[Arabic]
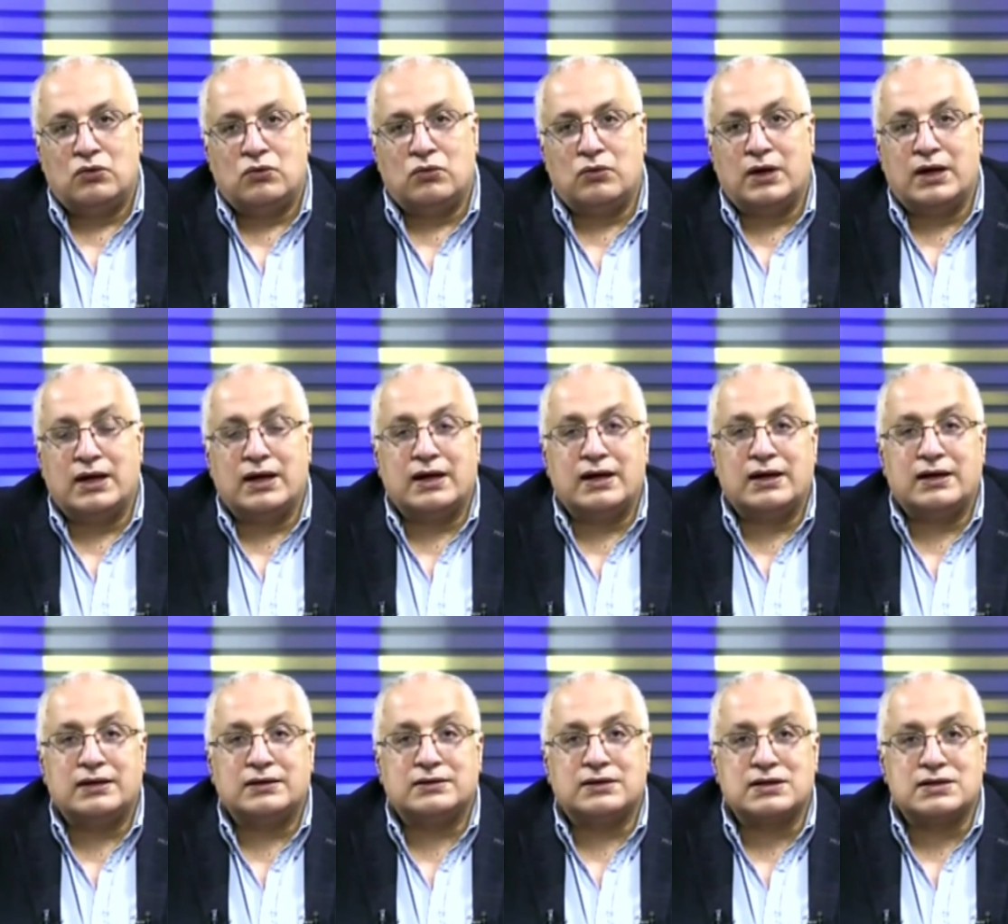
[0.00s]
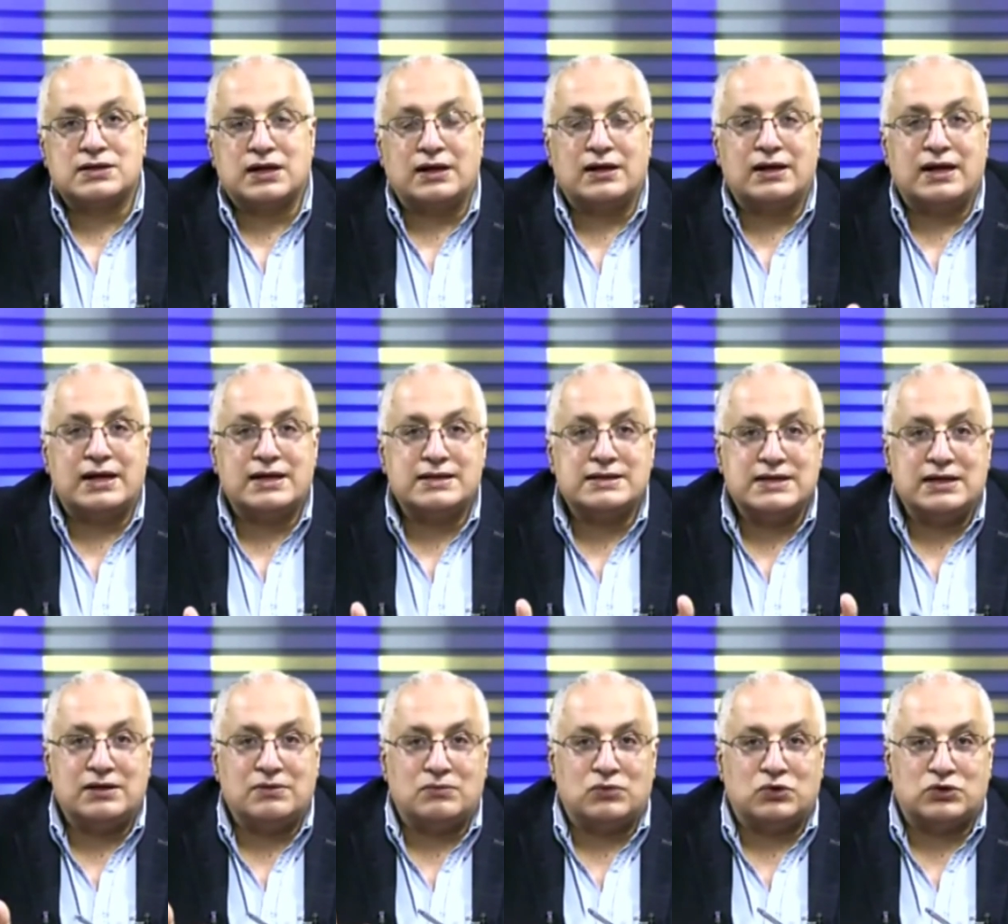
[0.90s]
وتظل
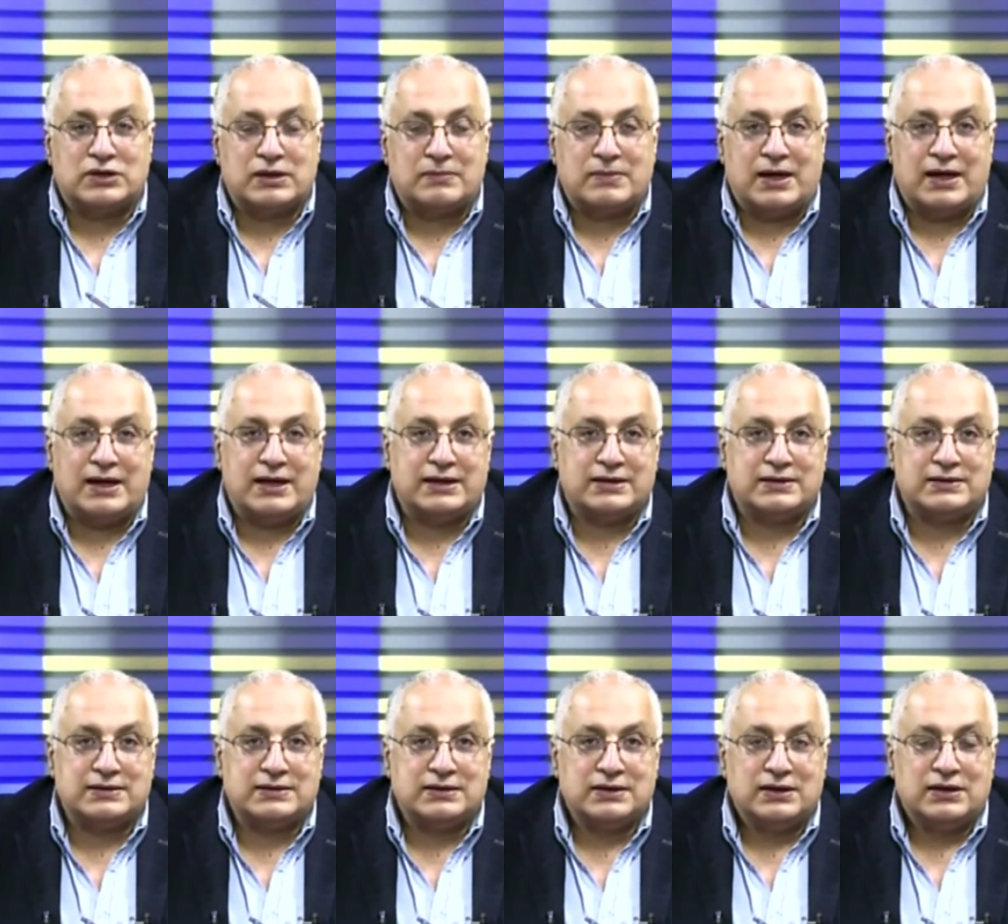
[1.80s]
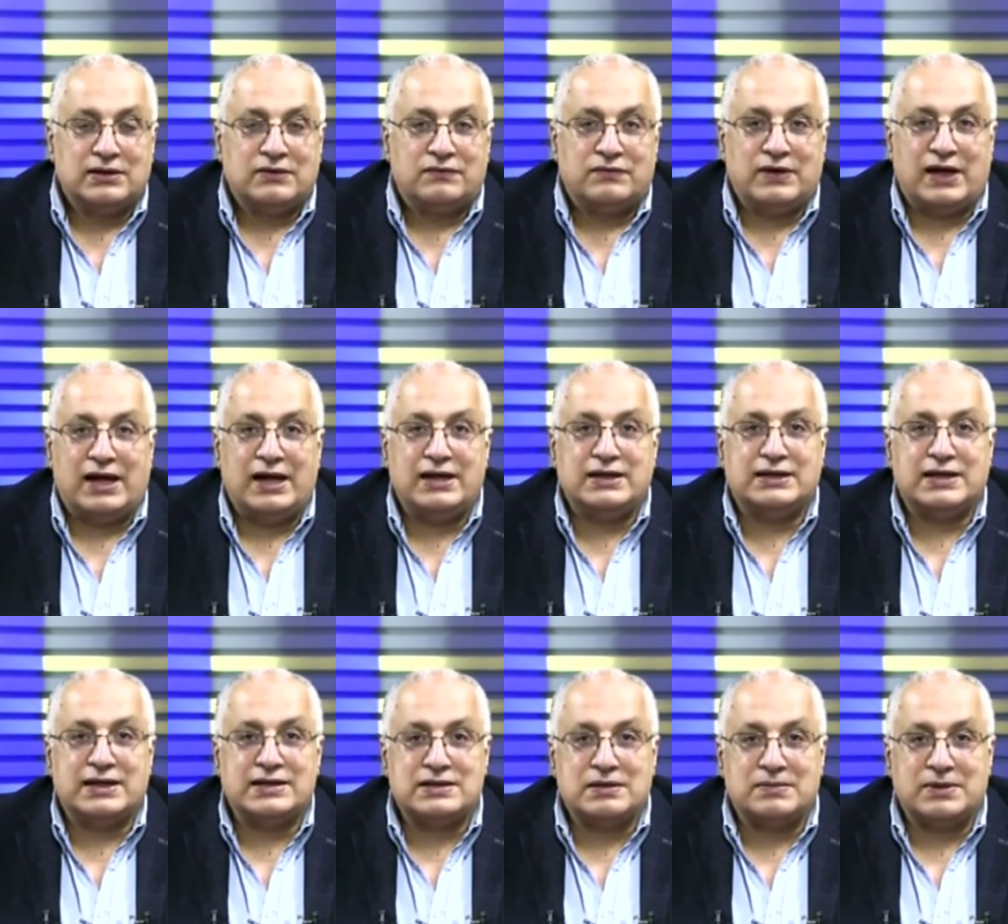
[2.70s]
هذه المجتمعات في
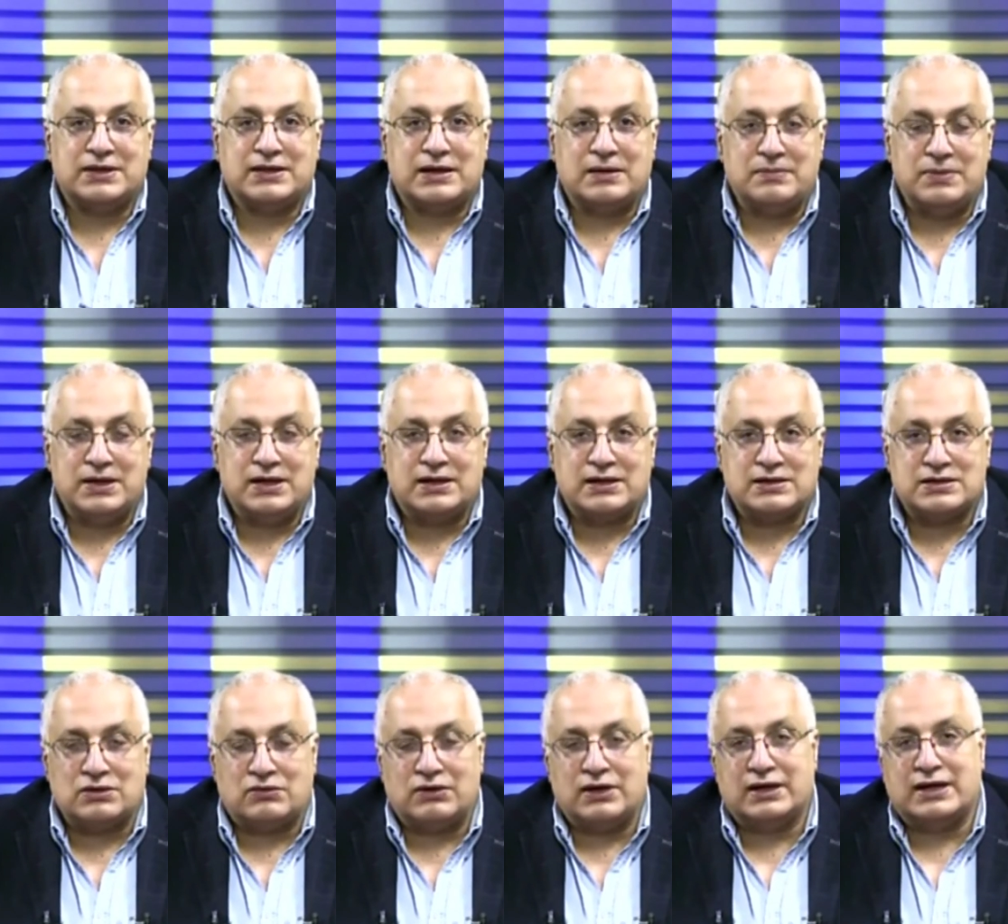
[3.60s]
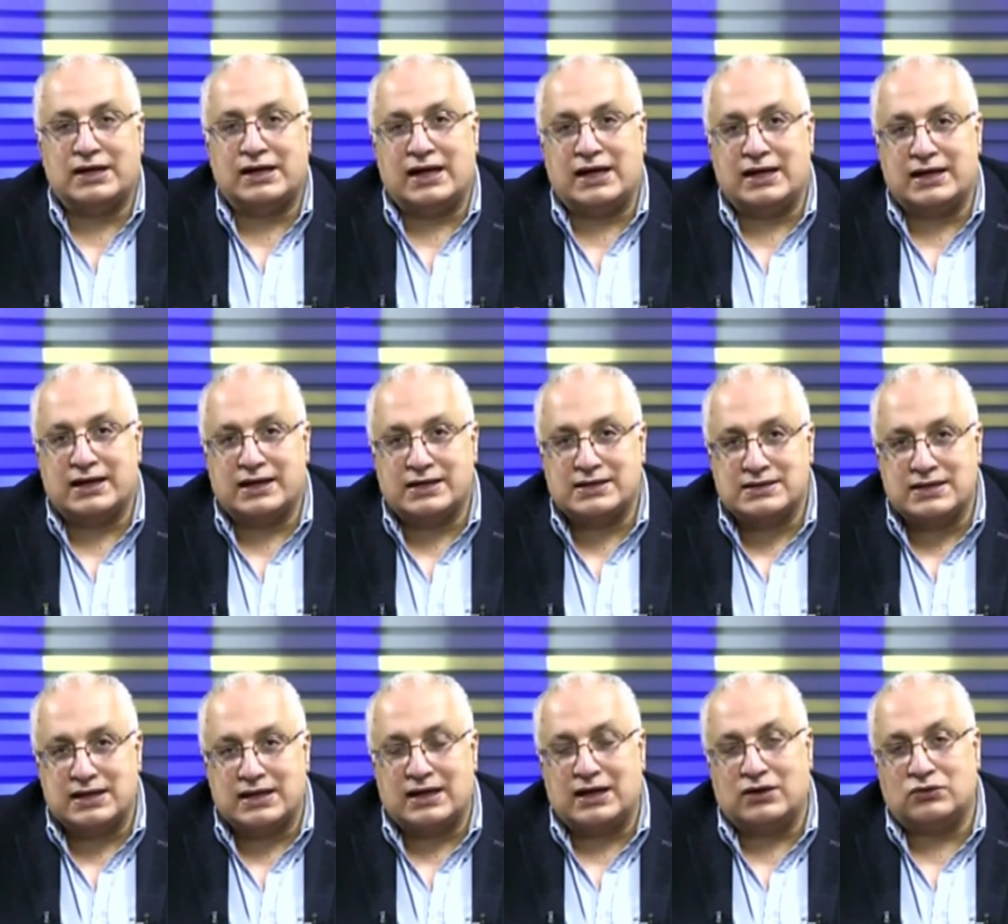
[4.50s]
حالة أزمات كبيرة سواء كان على
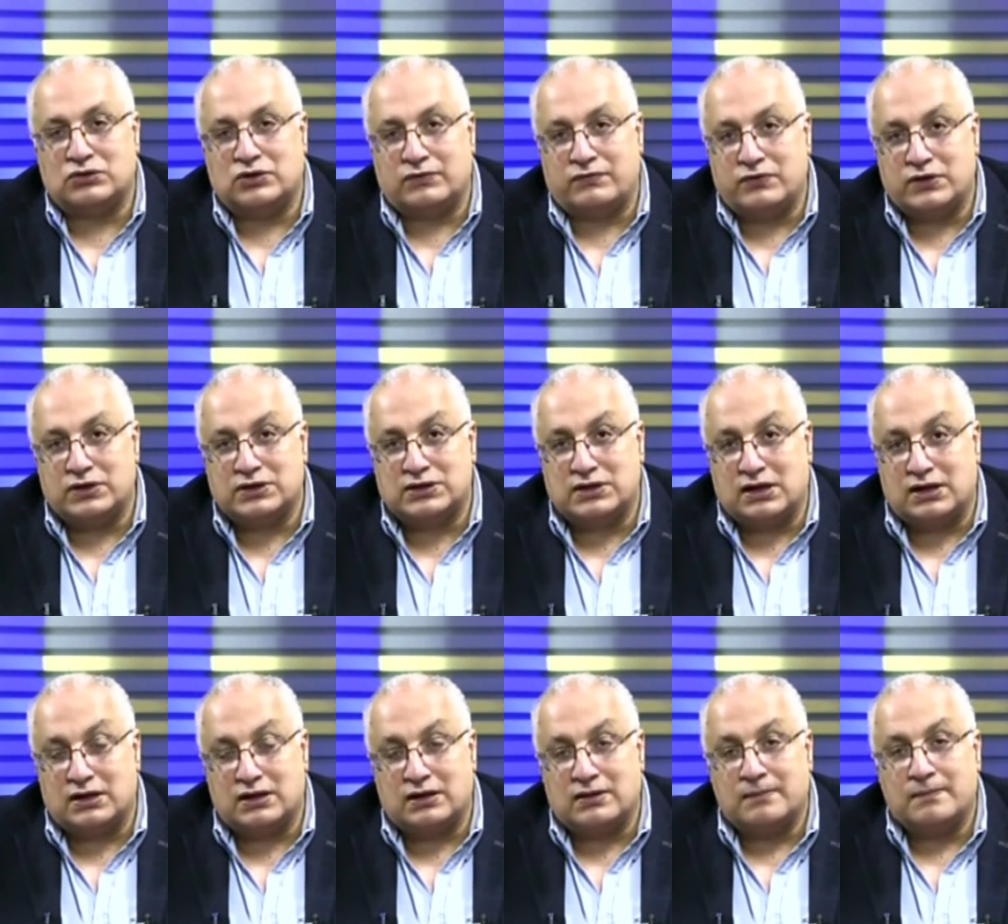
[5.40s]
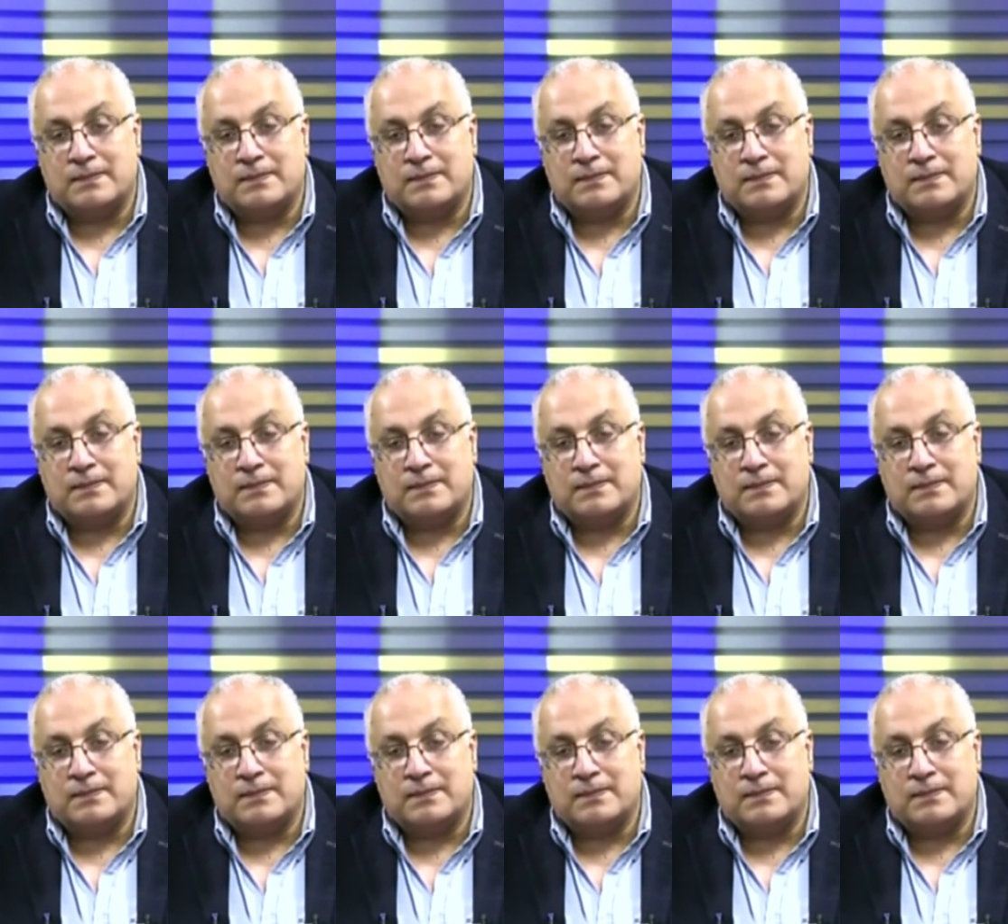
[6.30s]
الغذاء أو توفير الطاقة